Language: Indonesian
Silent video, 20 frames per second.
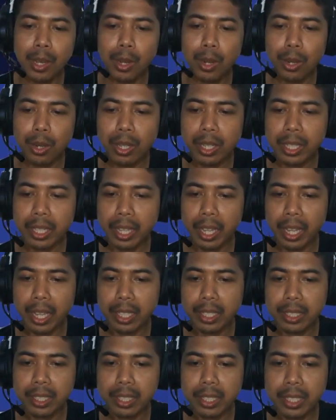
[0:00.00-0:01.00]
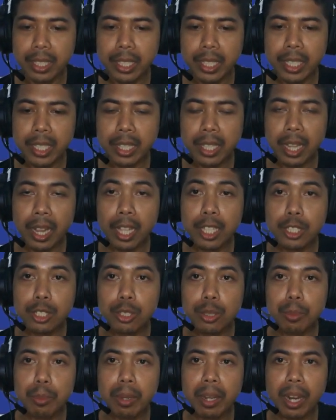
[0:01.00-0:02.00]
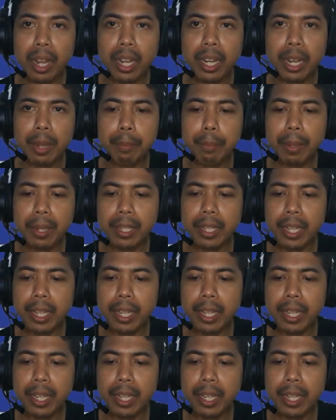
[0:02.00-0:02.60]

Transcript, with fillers: Oke, di sini kita langsung berhadapan